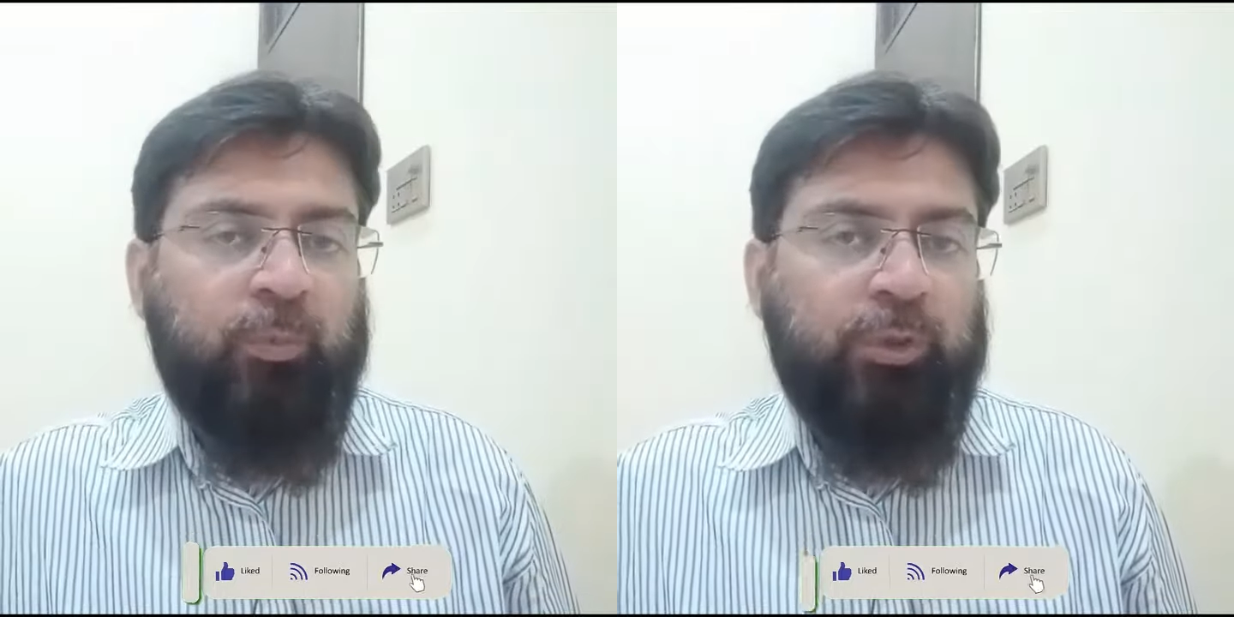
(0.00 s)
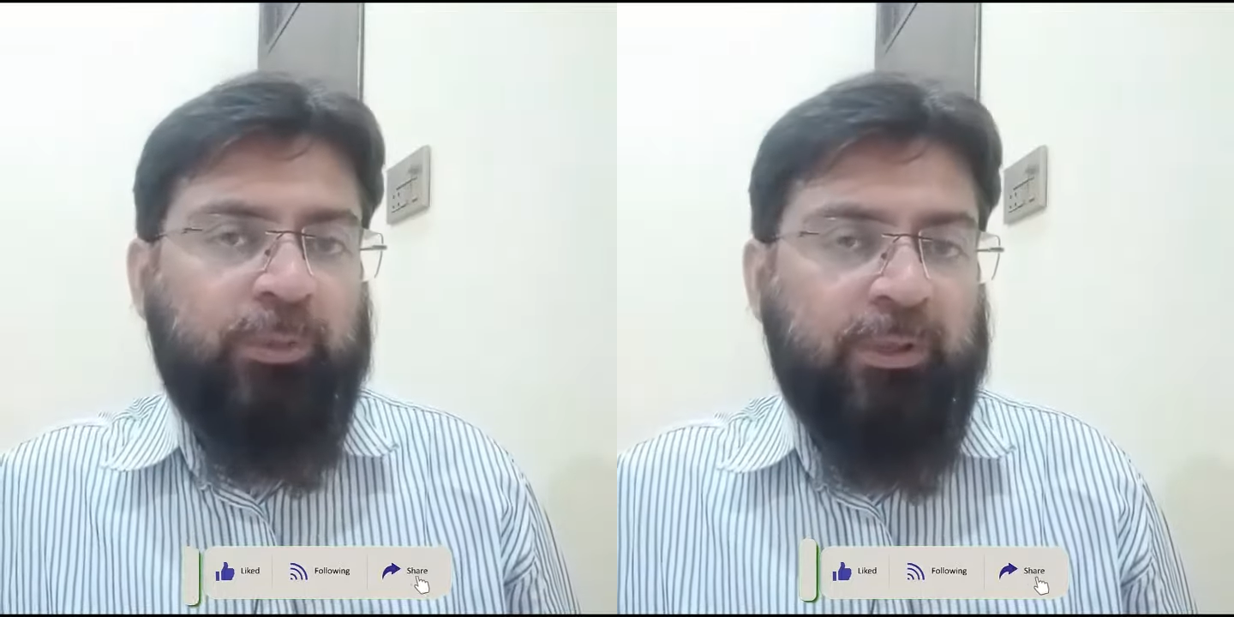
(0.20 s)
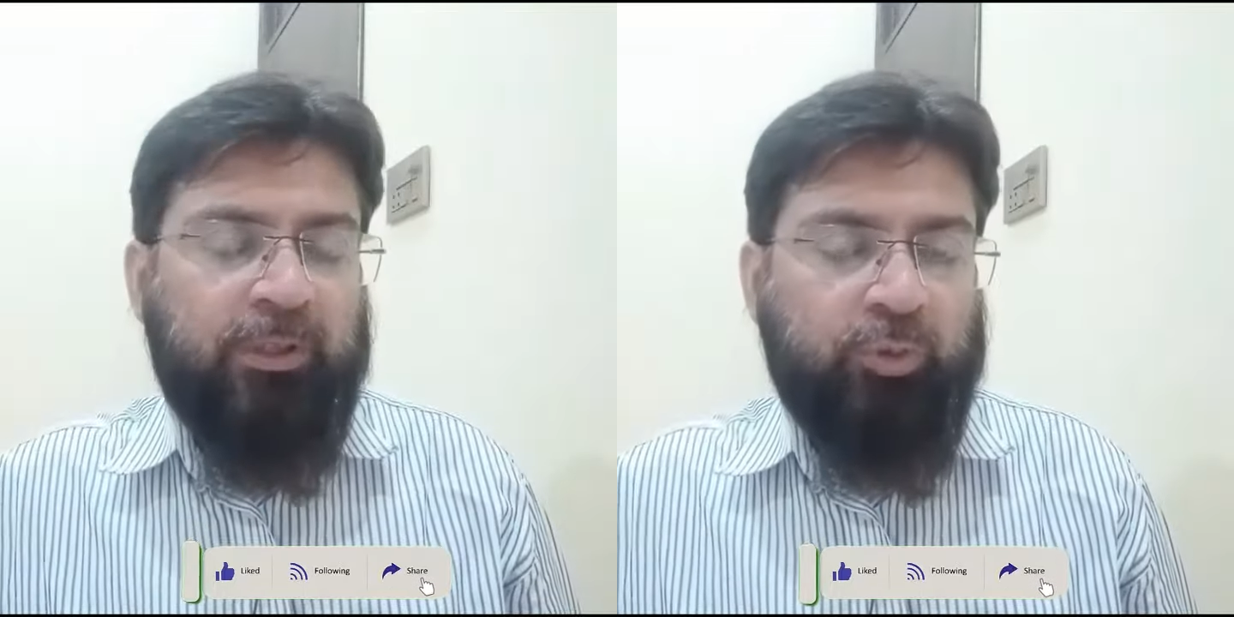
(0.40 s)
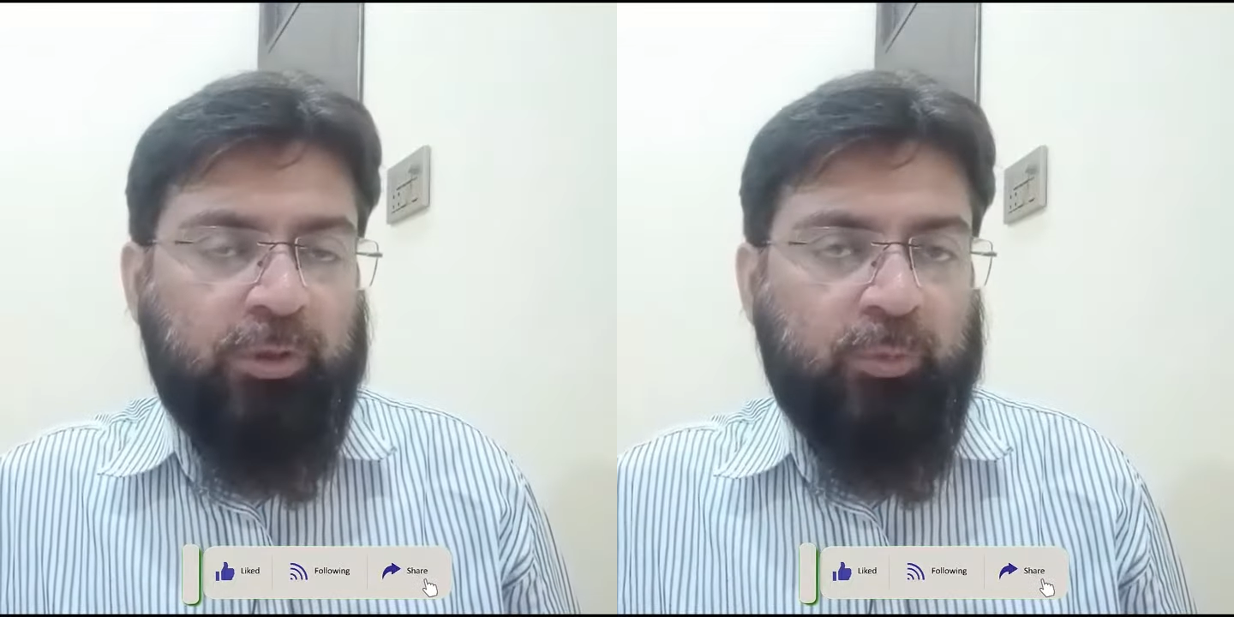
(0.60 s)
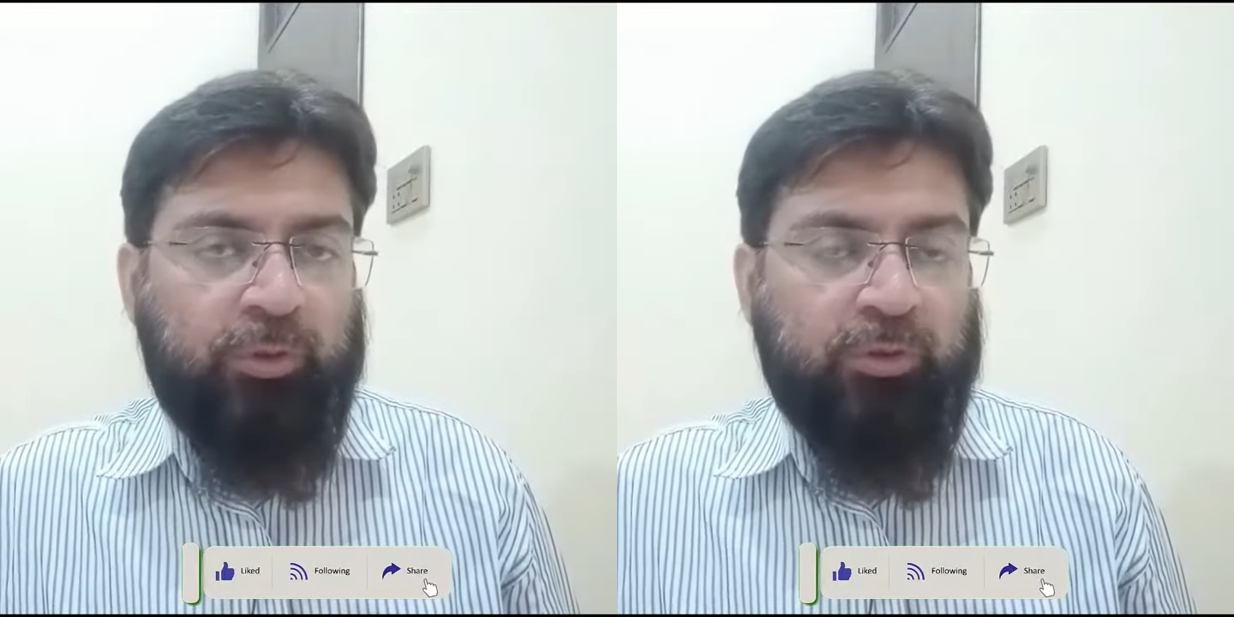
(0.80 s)
वो दिमाग जो
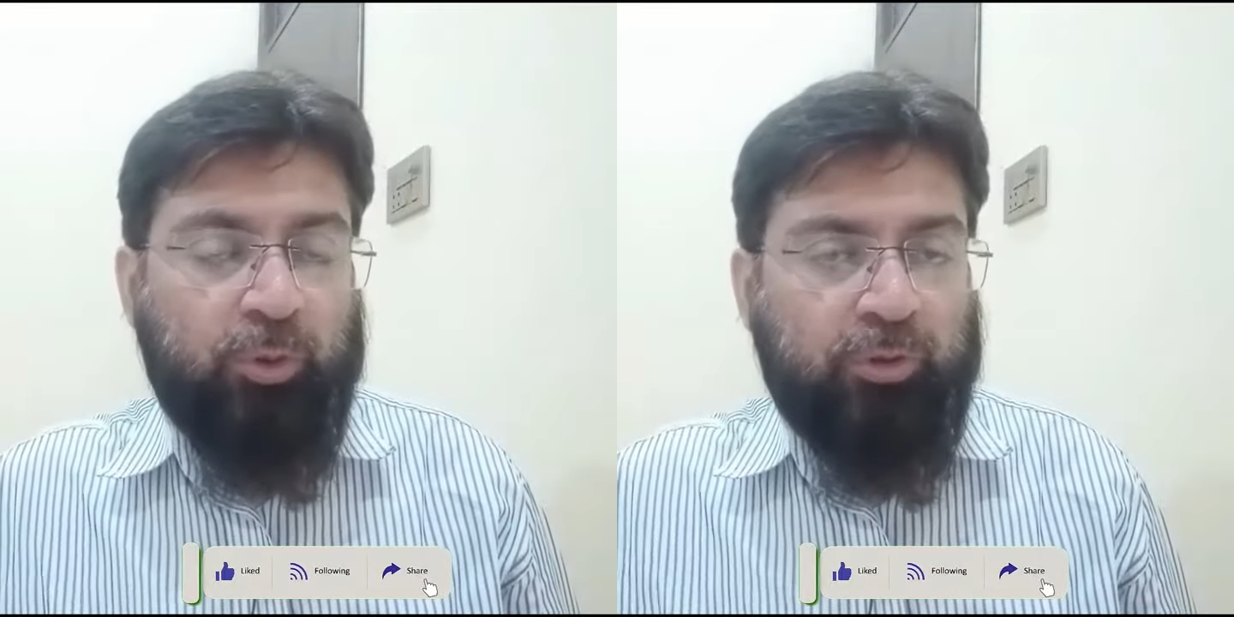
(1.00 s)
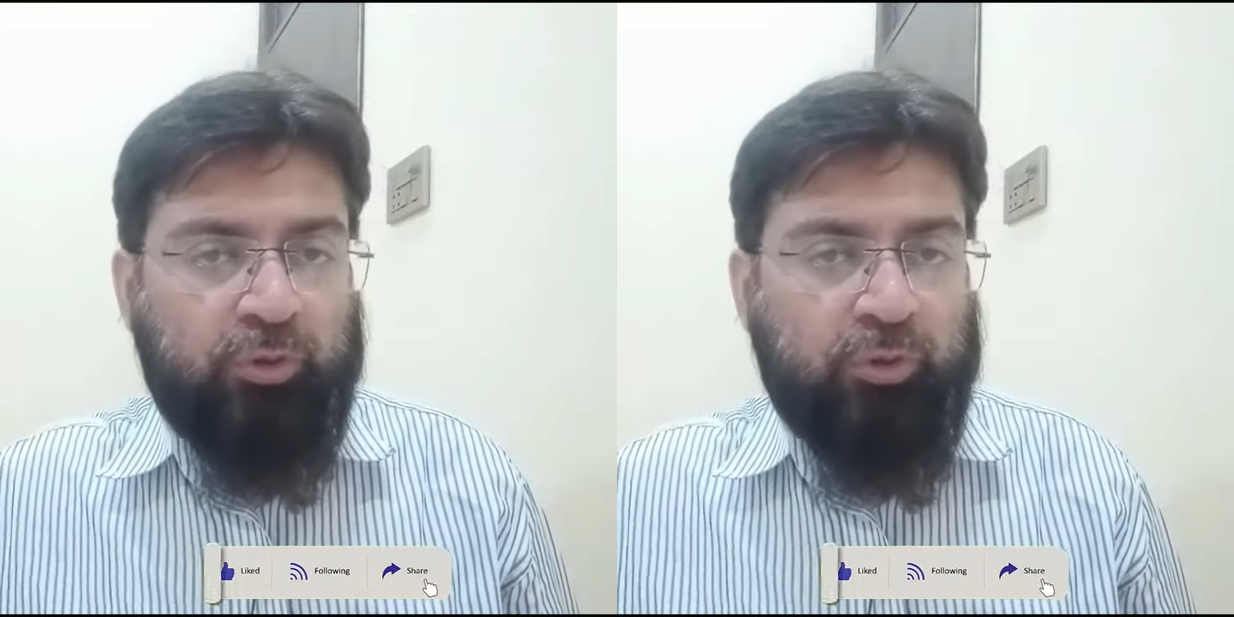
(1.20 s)
है वो किसी और